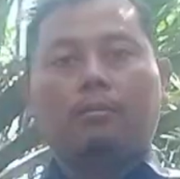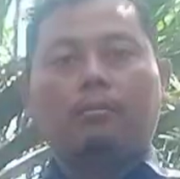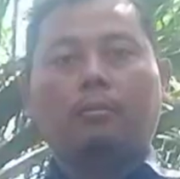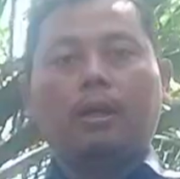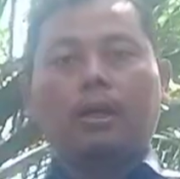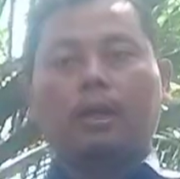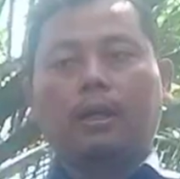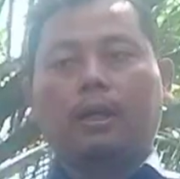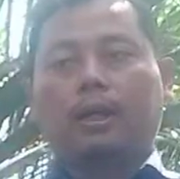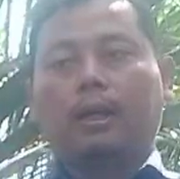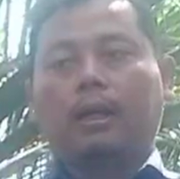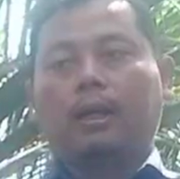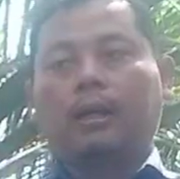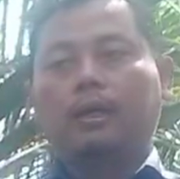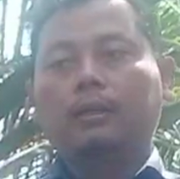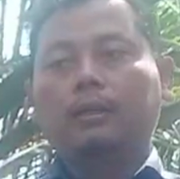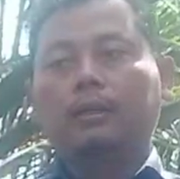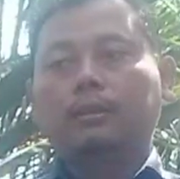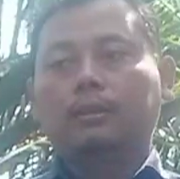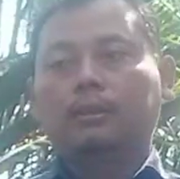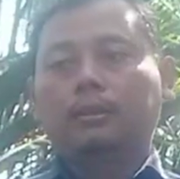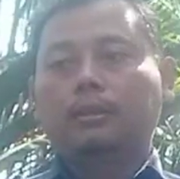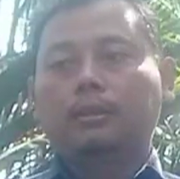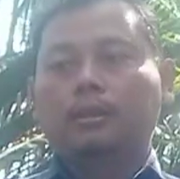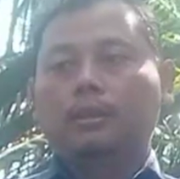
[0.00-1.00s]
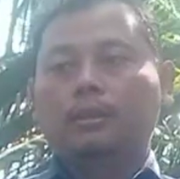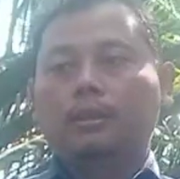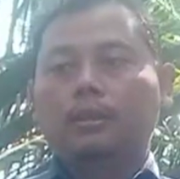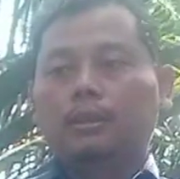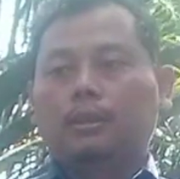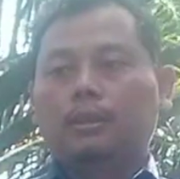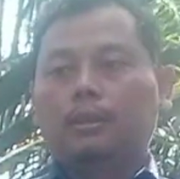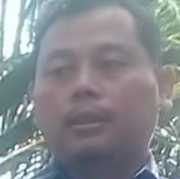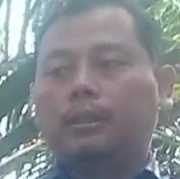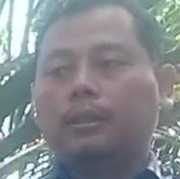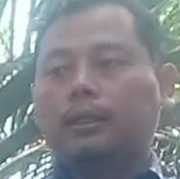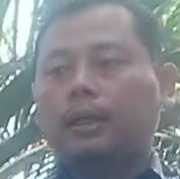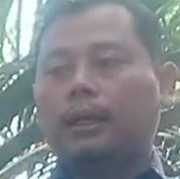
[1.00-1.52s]
Maka
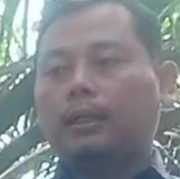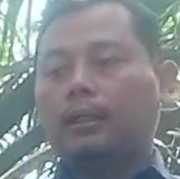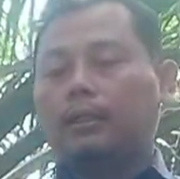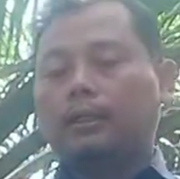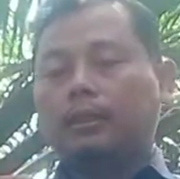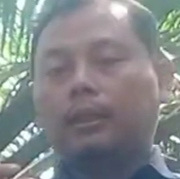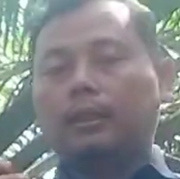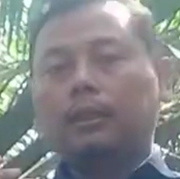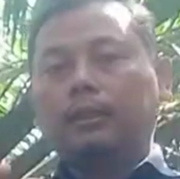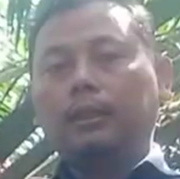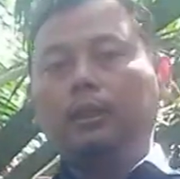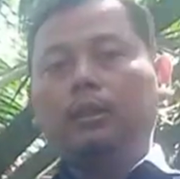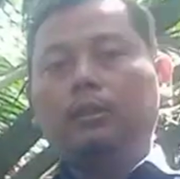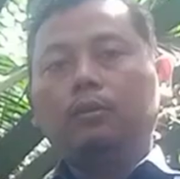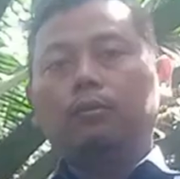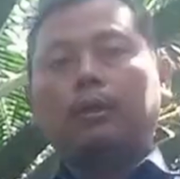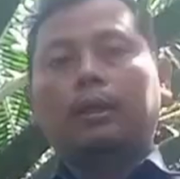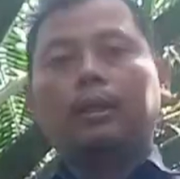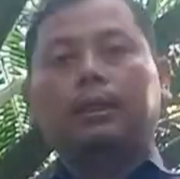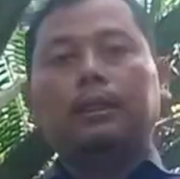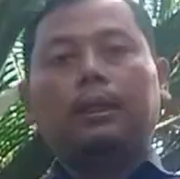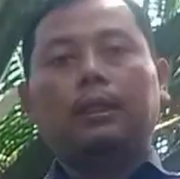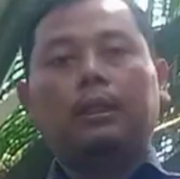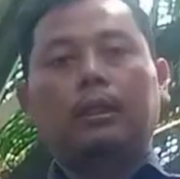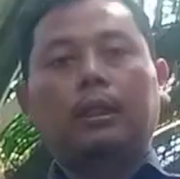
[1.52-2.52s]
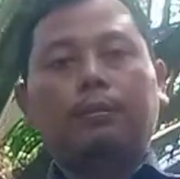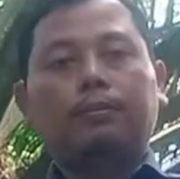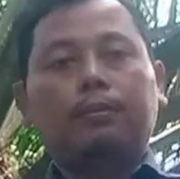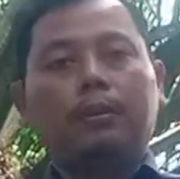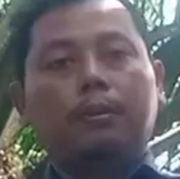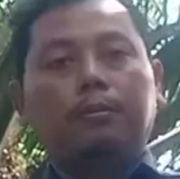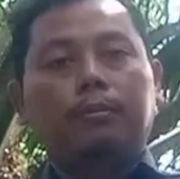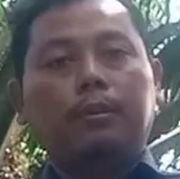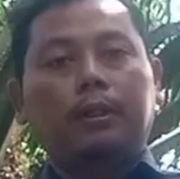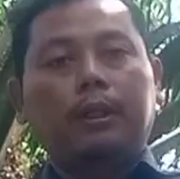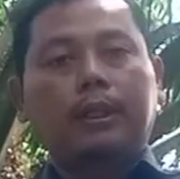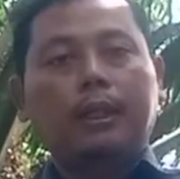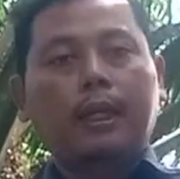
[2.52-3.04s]
dengan ketentuan kita
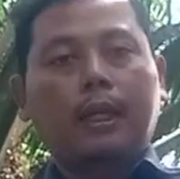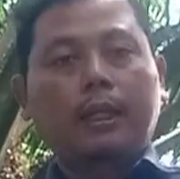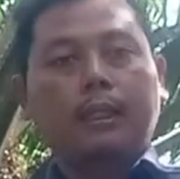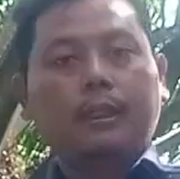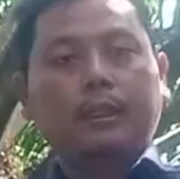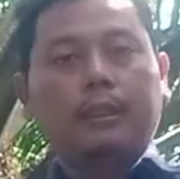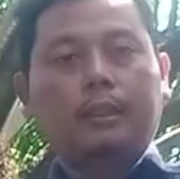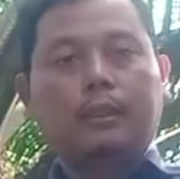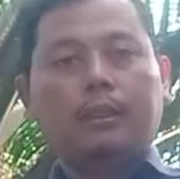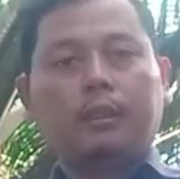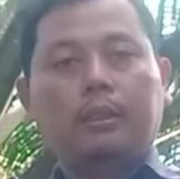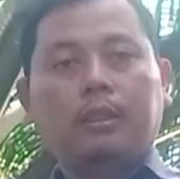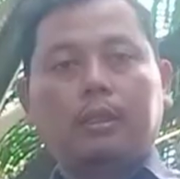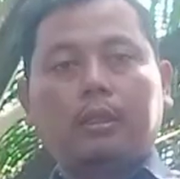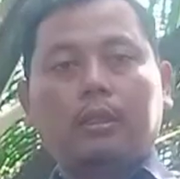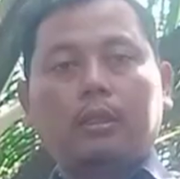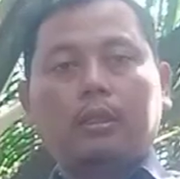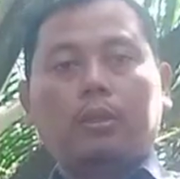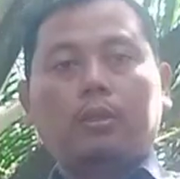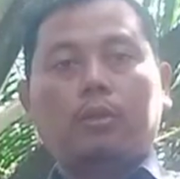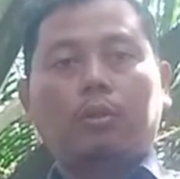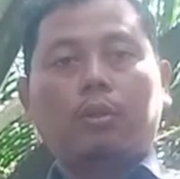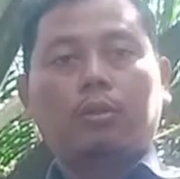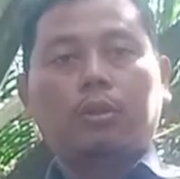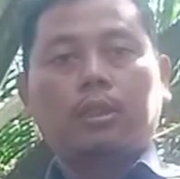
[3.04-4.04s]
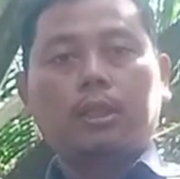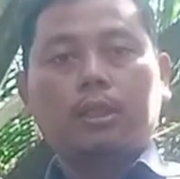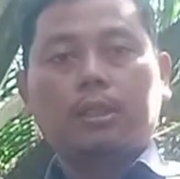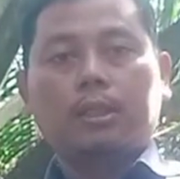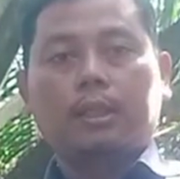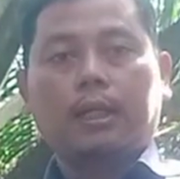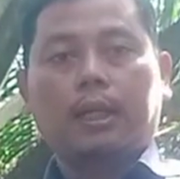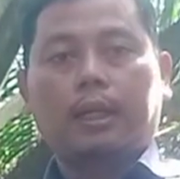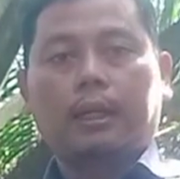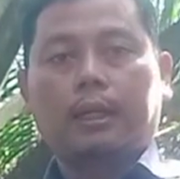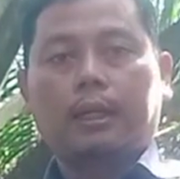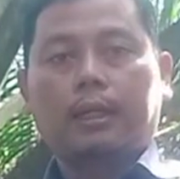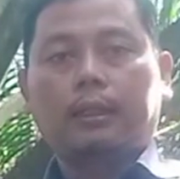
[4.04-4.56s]
pemberian
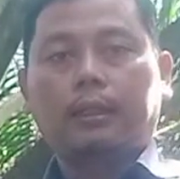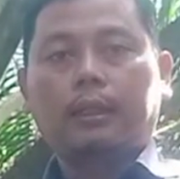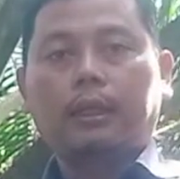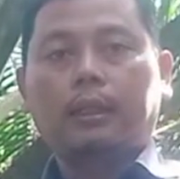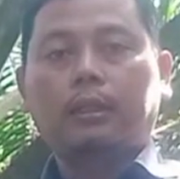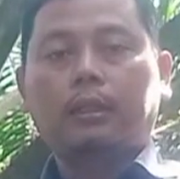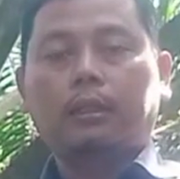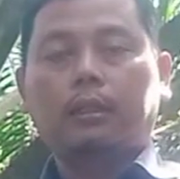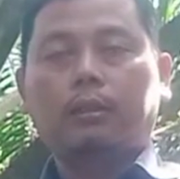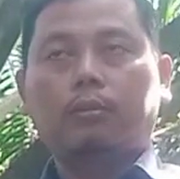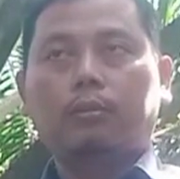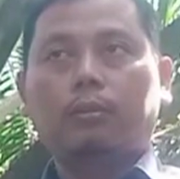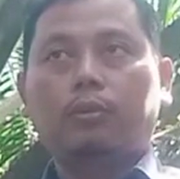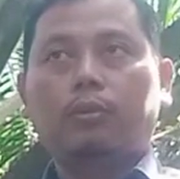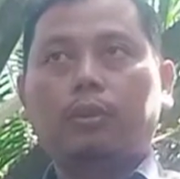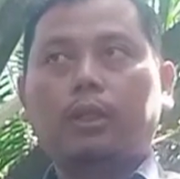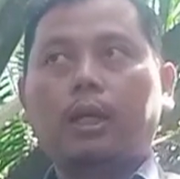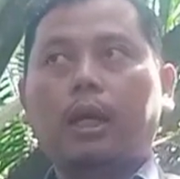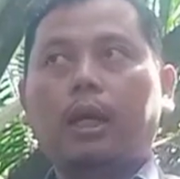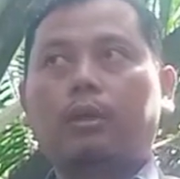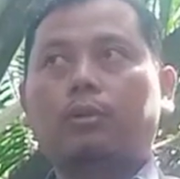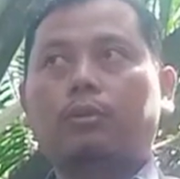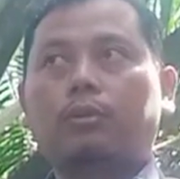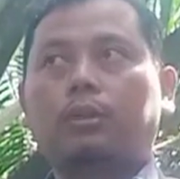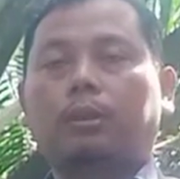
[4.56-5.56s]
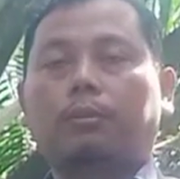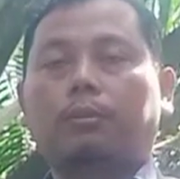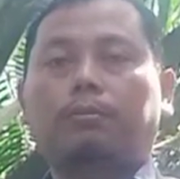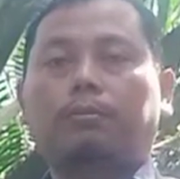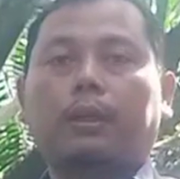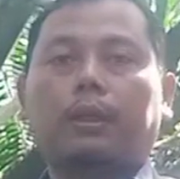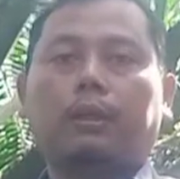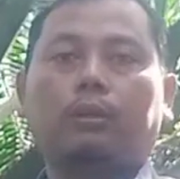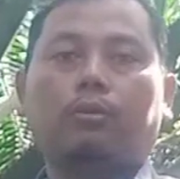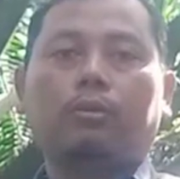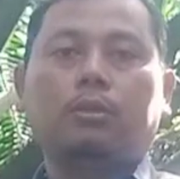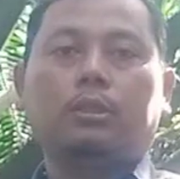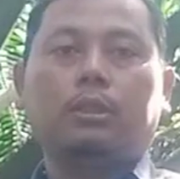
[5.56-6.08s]
dosisnya, kita tentunya harus
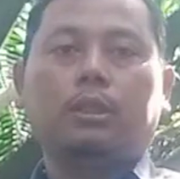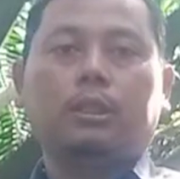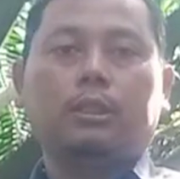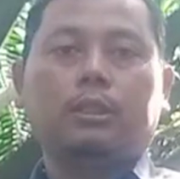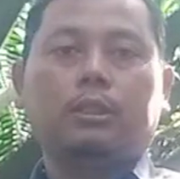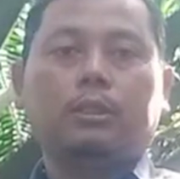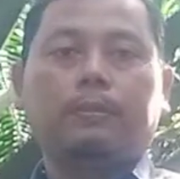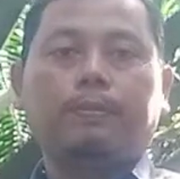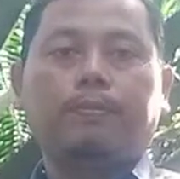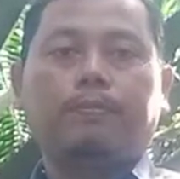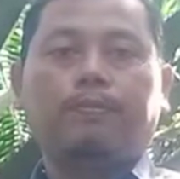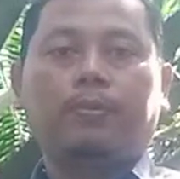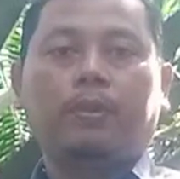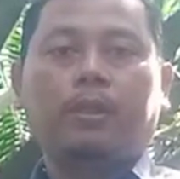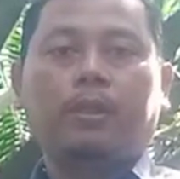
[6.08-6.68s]
tepat dosis